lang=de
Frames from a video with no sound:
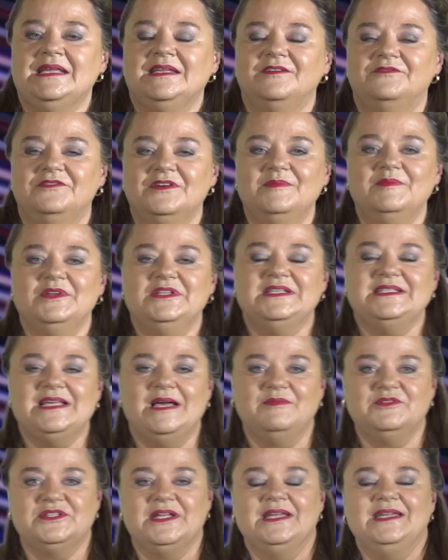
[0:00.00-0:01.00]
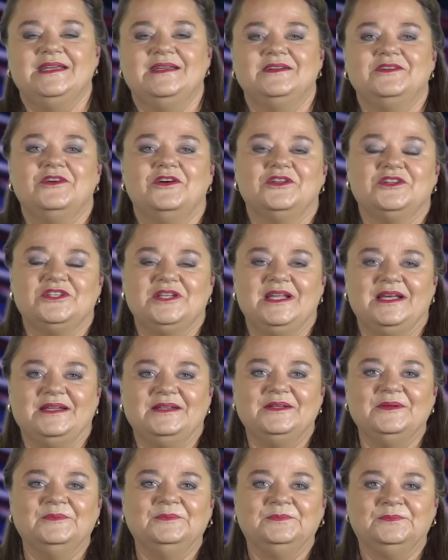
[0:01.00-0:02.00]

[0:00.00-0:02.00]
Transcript: Die Firmen und die Selbstständigen in Deutschland,